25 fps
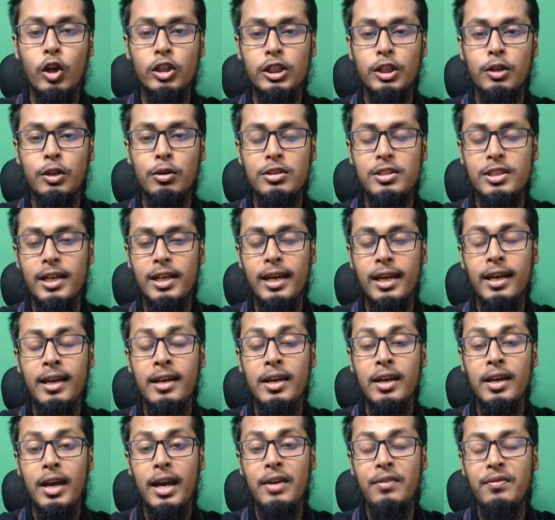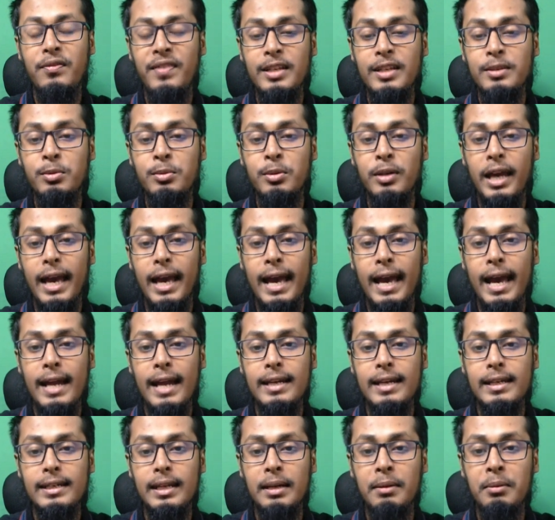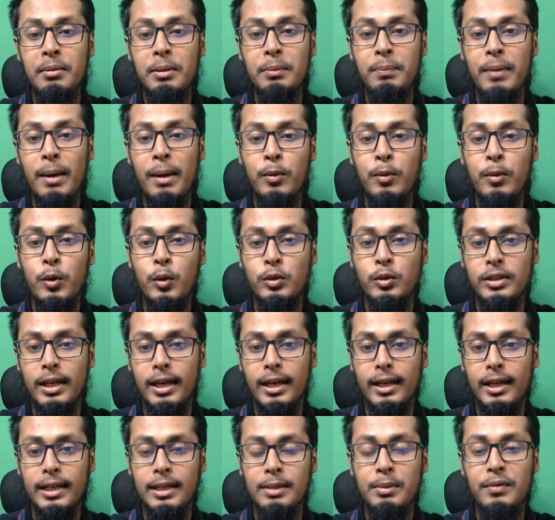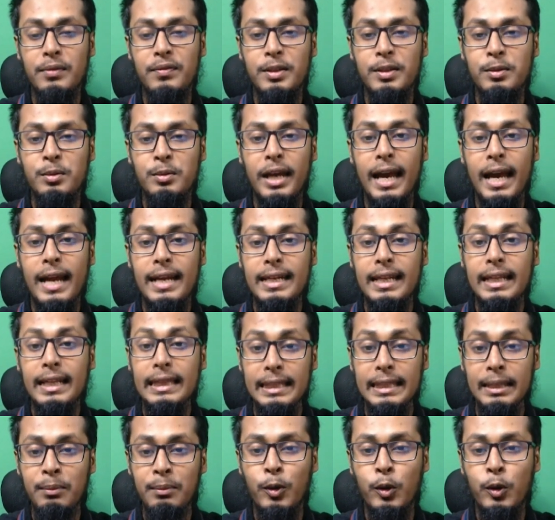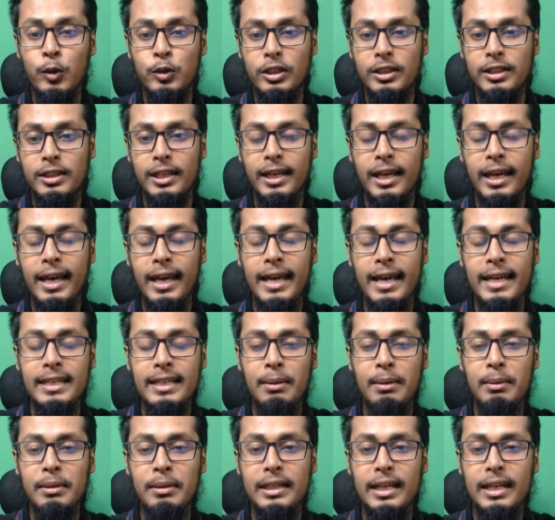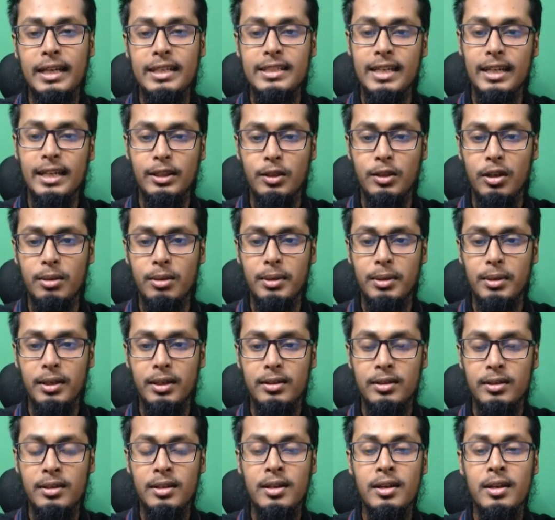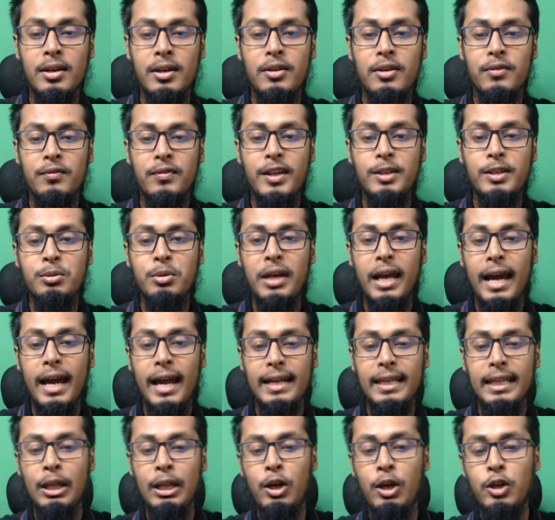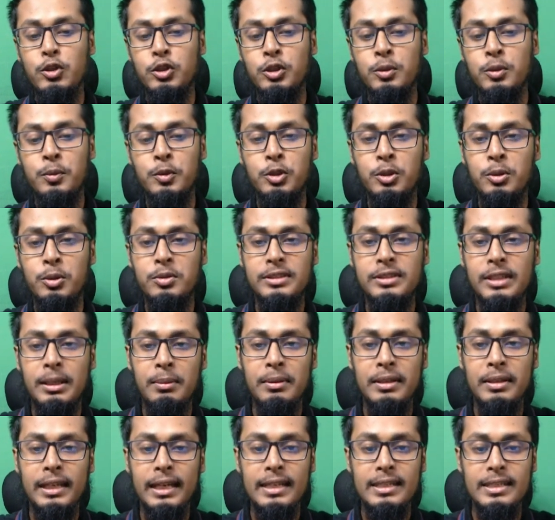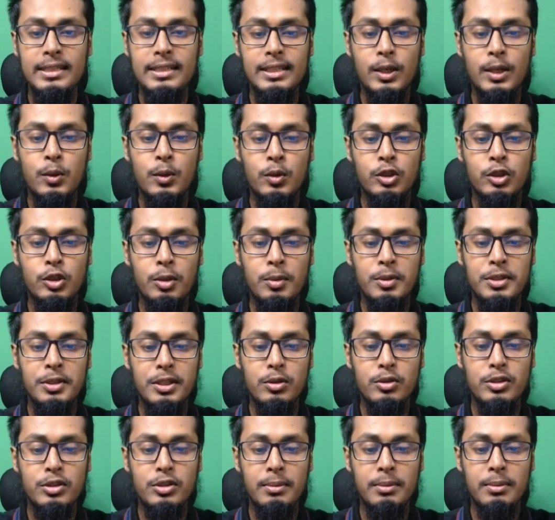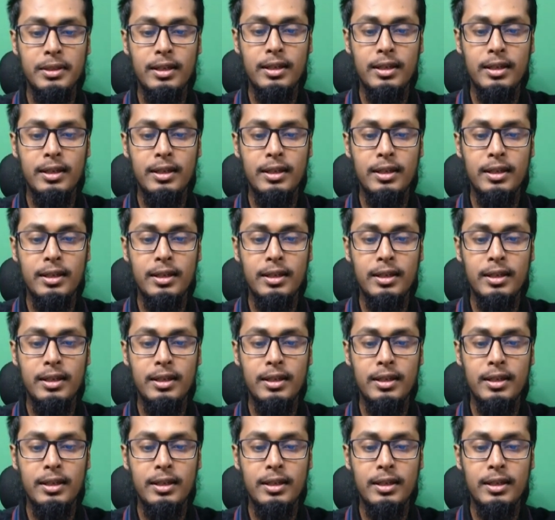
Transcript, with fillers: কথা হচ্ছে এই ফেসবুক অ্যাডটা আমার পাবো কোথায় কিংবা ফেসবুক অ্যাডটা দেবো কোথা থেকে এটা আমাদেরকে জানতে হবে ফেসবুক অ্যাড দেওয়ার জন্য প্রথম অবস্থা আমাদেরকে যেটা করতে হবে সেটা হচ্ছে